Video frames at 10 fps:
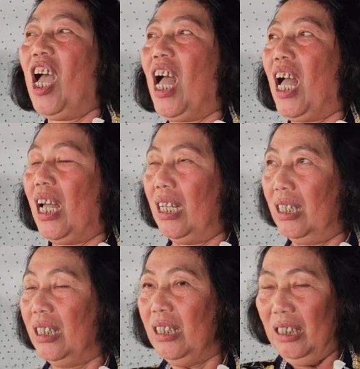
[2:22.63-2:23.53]

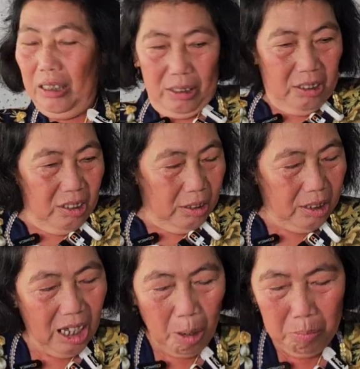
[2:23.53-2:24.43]
Dạ
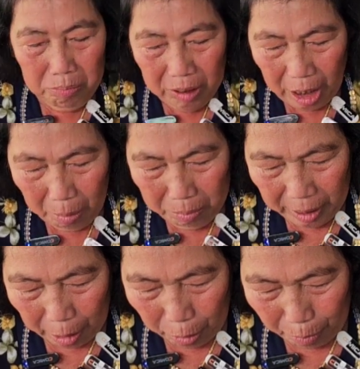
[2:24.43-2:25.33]
không
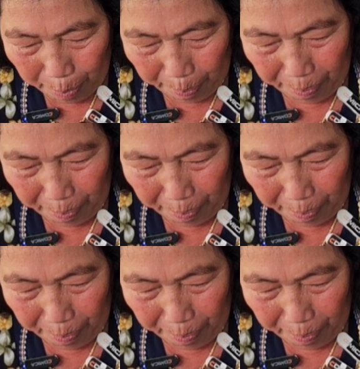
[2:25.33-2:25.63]
không cậu.